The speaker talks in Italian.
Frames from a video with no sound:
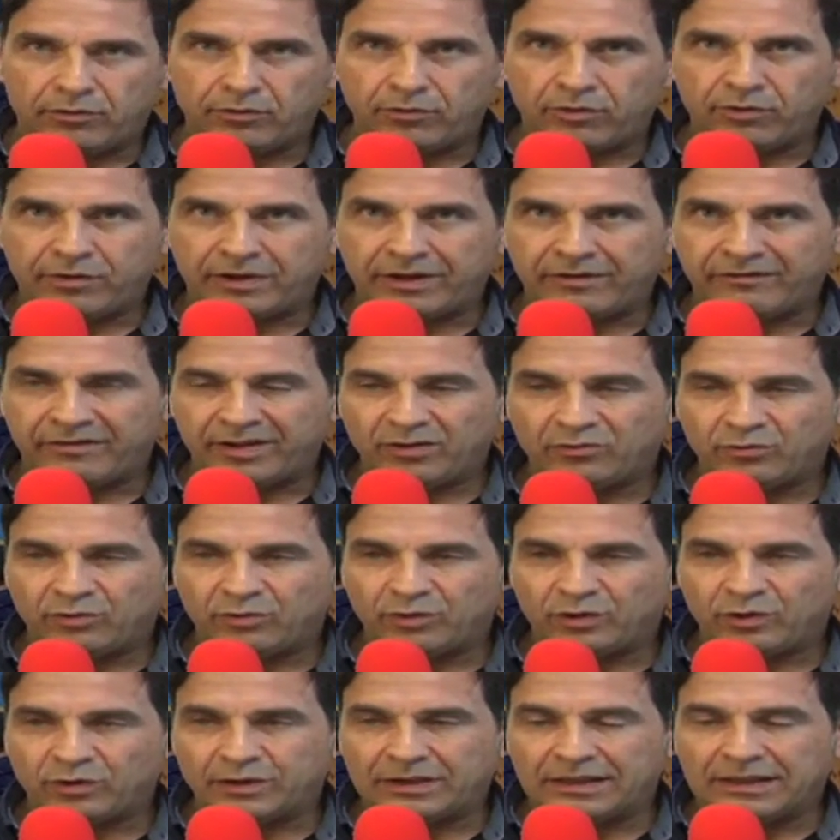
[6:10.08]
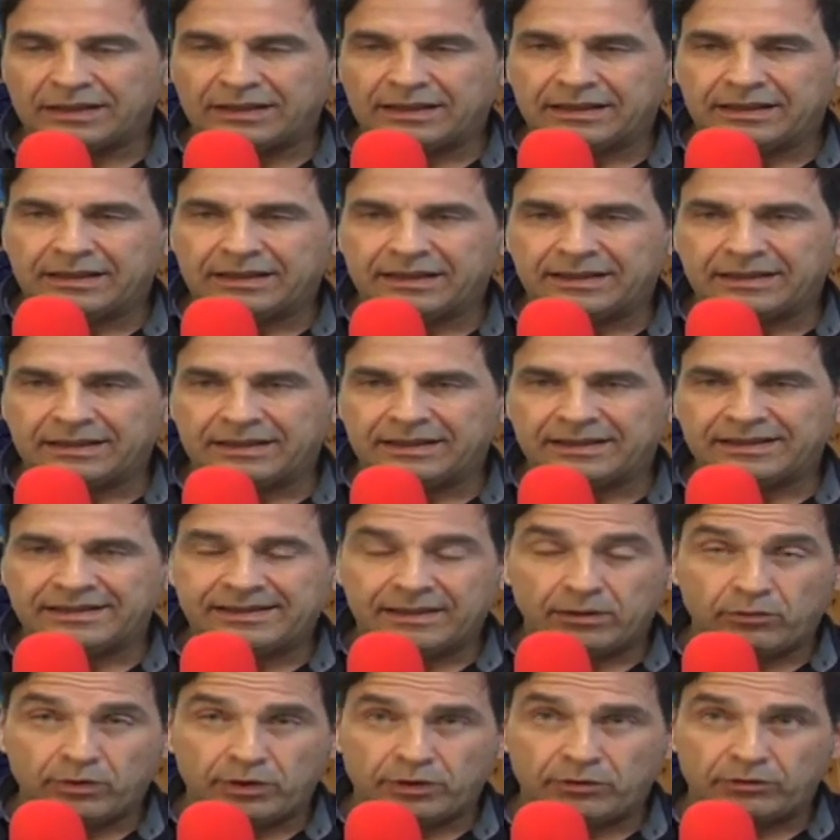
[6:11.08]
di quello che è avvenuto eh, a
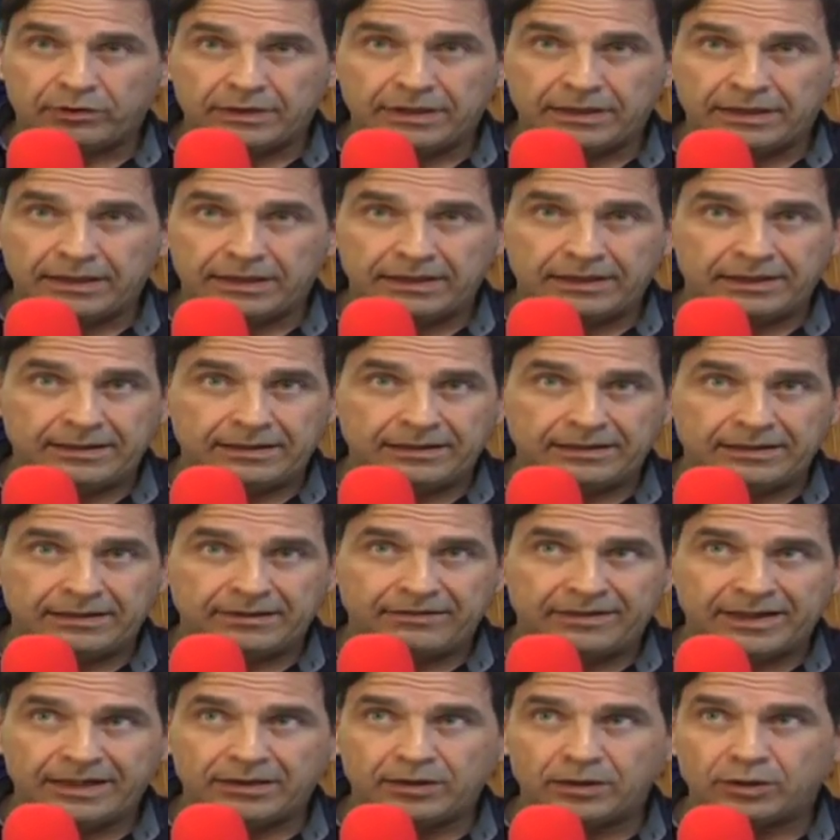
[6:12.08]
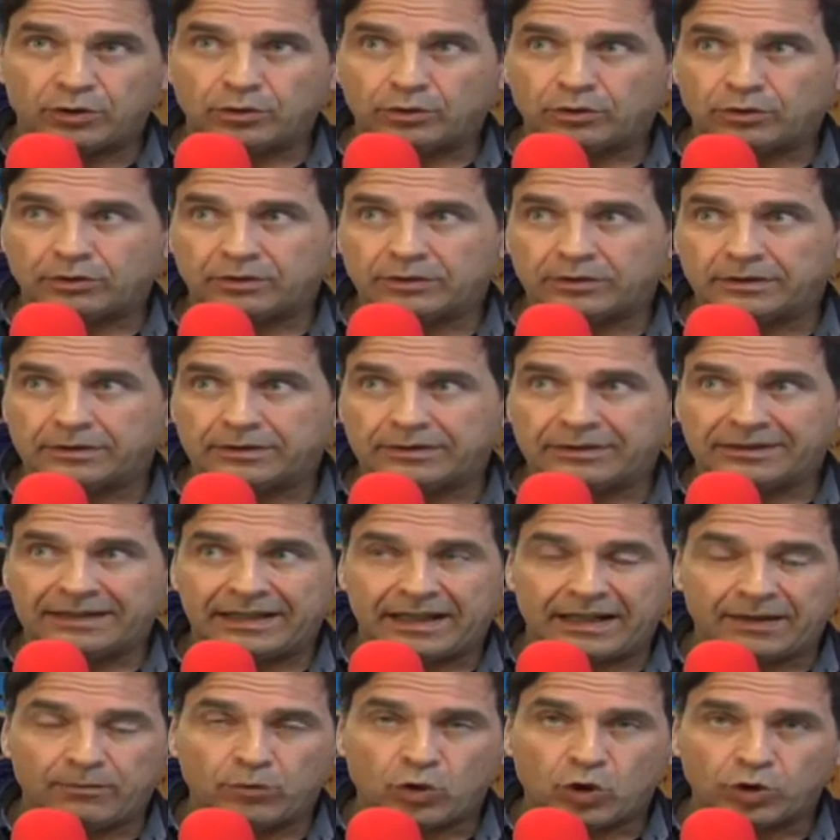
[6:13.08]
seguito dell'evento
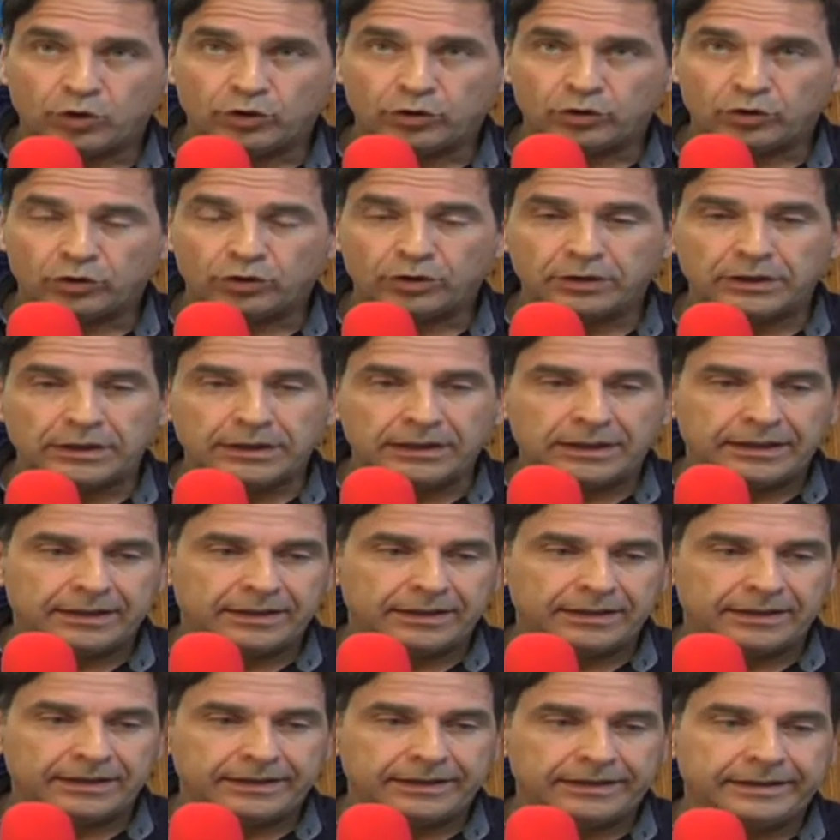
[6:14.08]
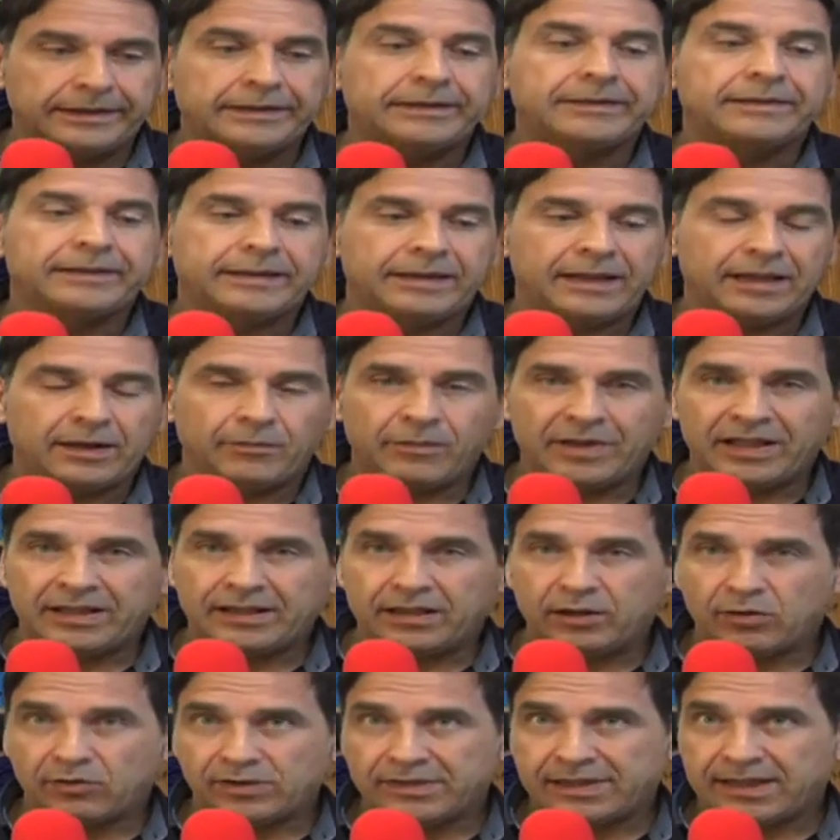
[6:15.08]
terremoto, eh,
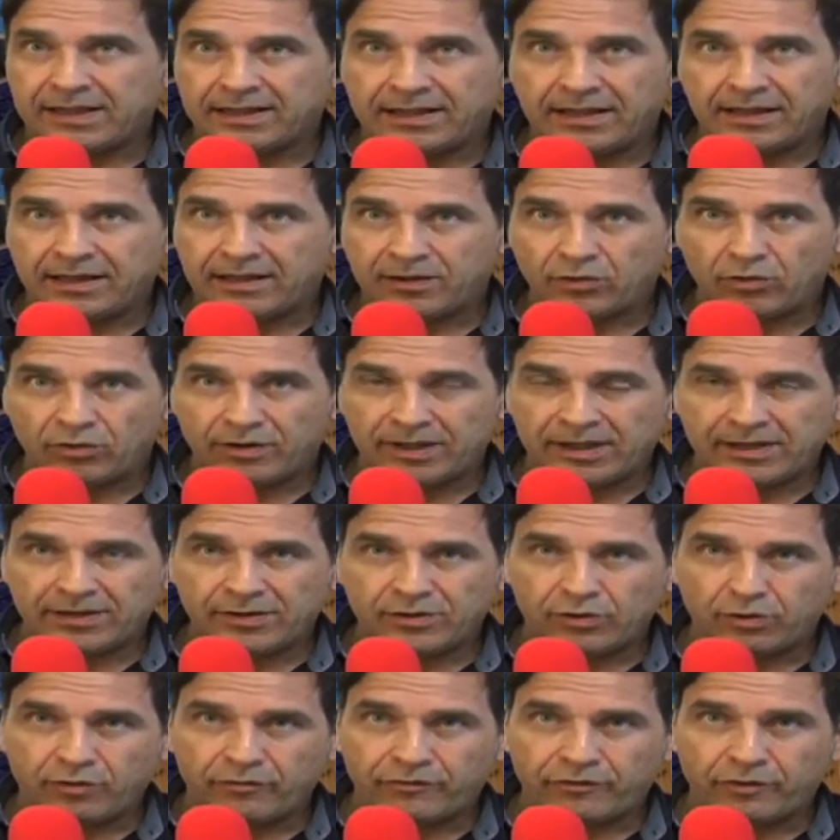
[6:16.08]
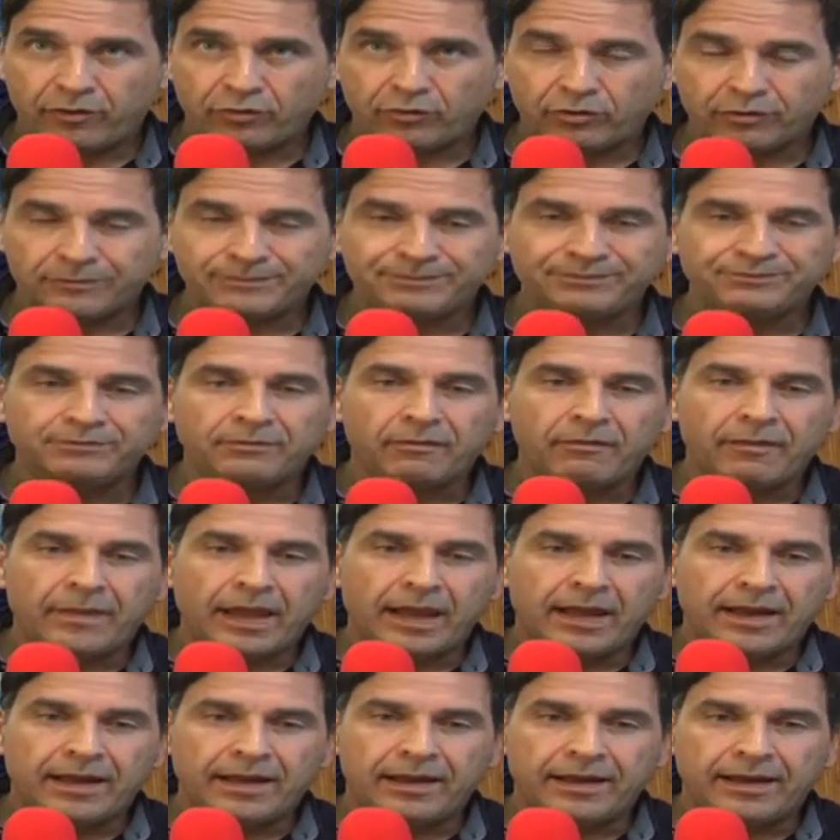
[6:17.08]
chiaramente i nostri territori soffrono
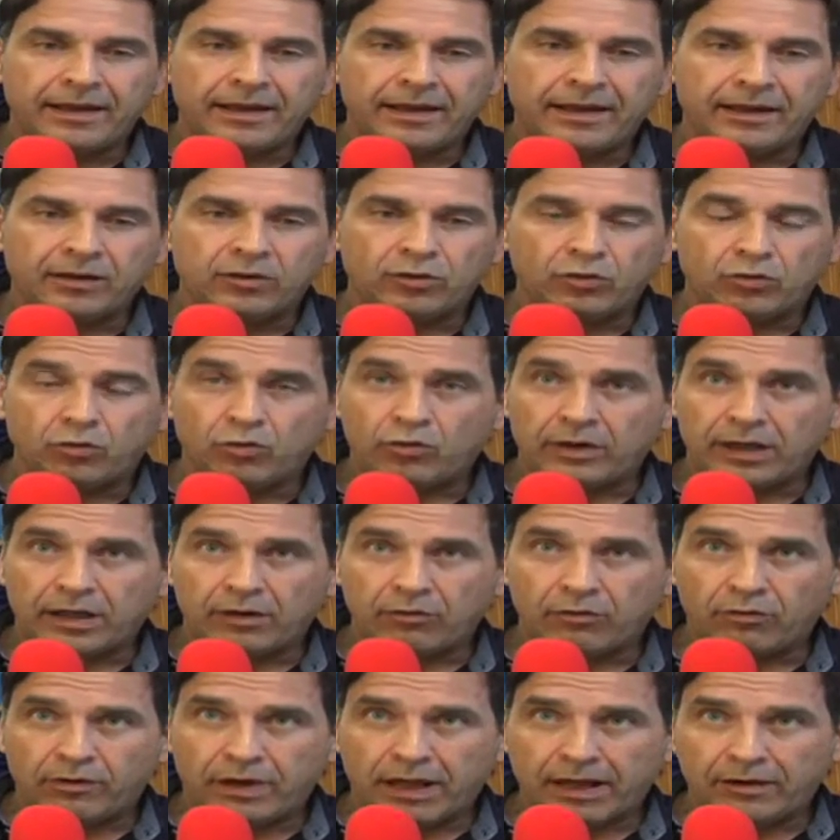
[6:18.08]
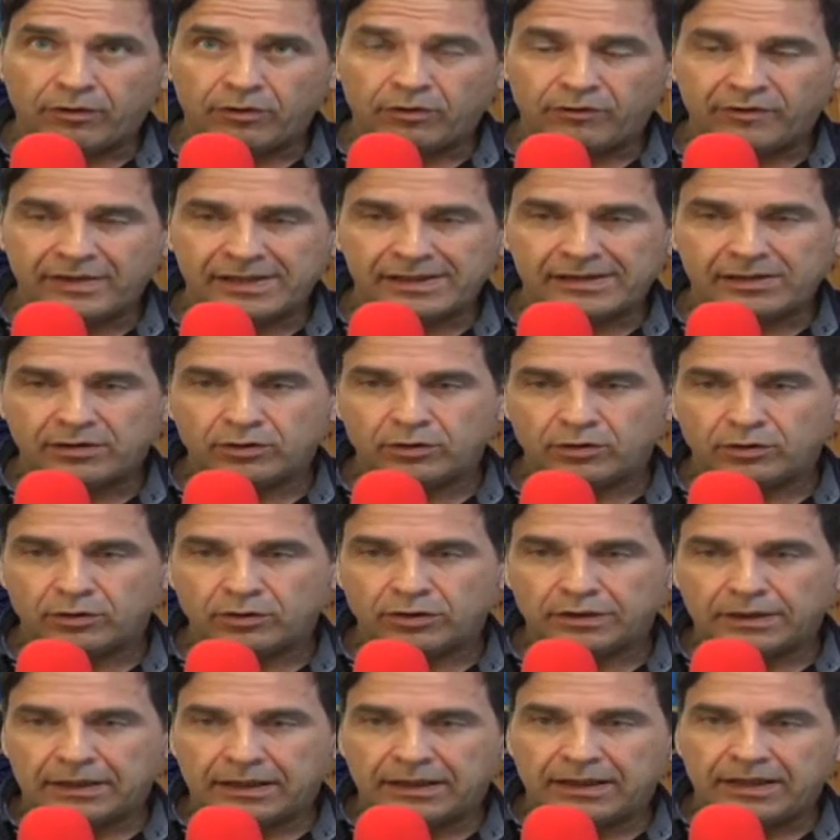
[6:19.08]
e ancora non hanno
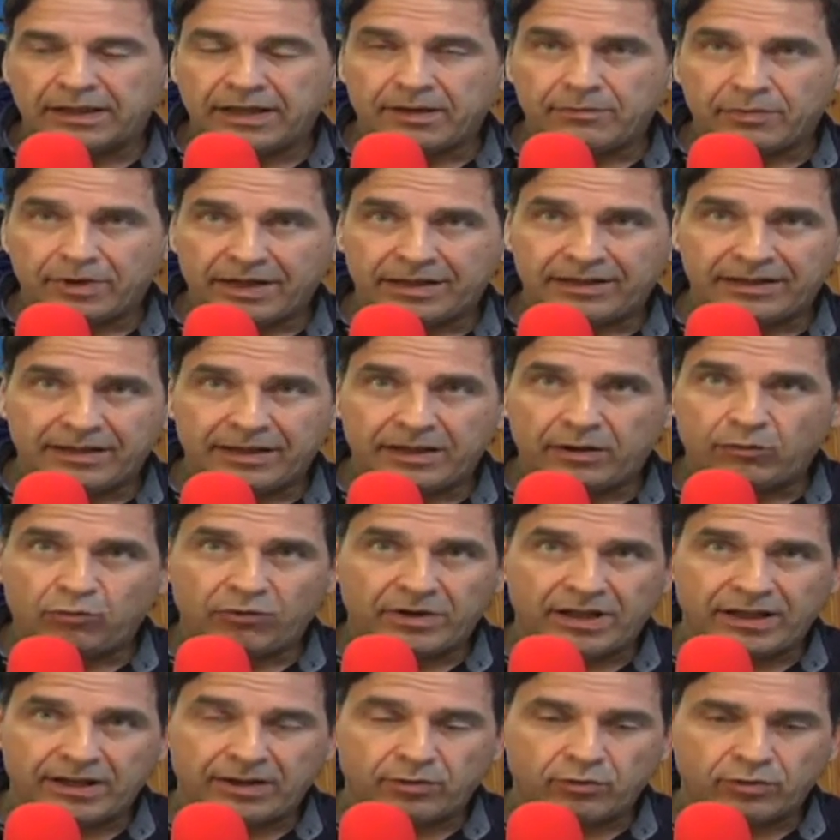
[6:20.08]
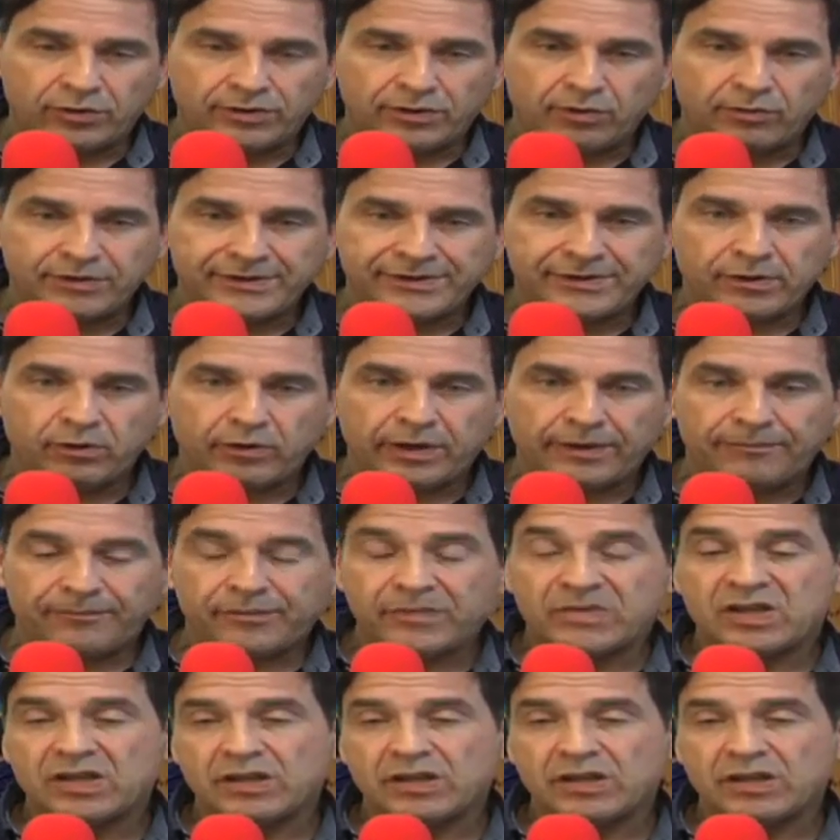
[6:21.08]
visto ripartire una ricostruzione.